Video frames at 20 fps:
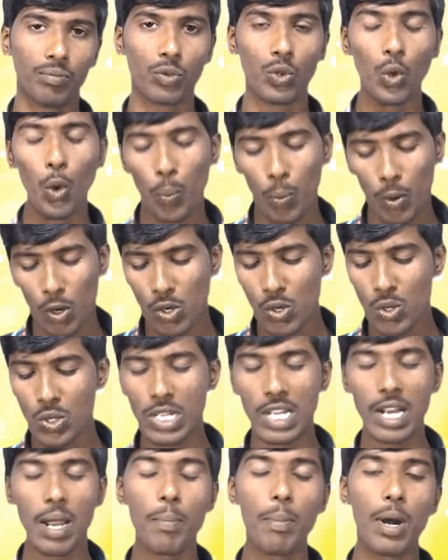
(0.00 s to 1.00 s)
తూర్పుకు
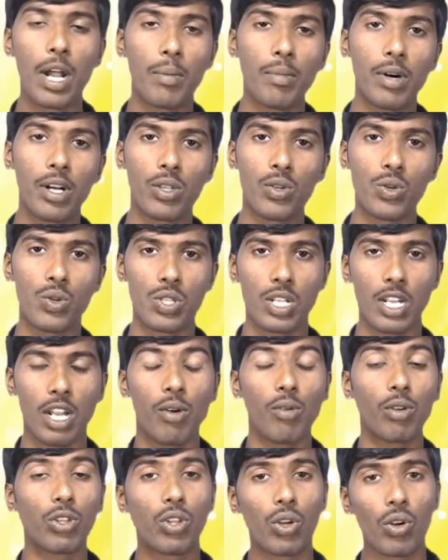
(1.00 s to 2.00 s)
చూసినా పడమట చూసినా
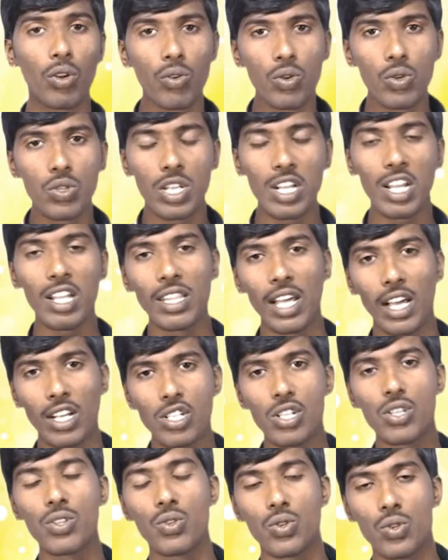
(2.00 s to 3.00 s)
ఉత్తరం చూసినా
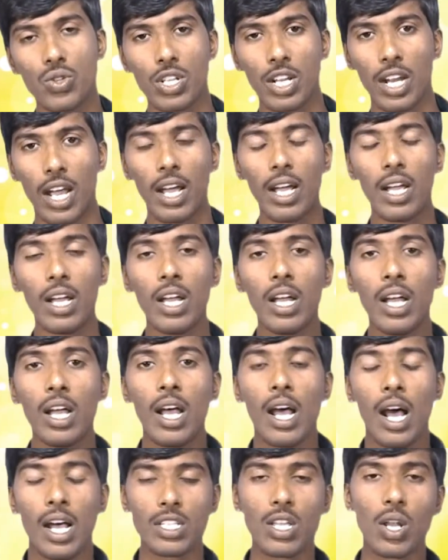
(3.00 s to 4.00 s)
దక్షిణం చూసినా
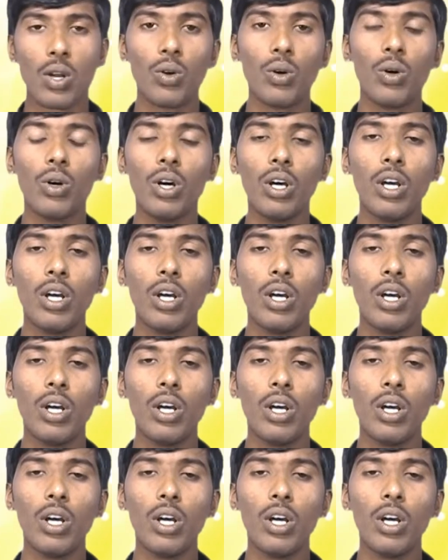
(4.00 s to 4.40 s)
అసలు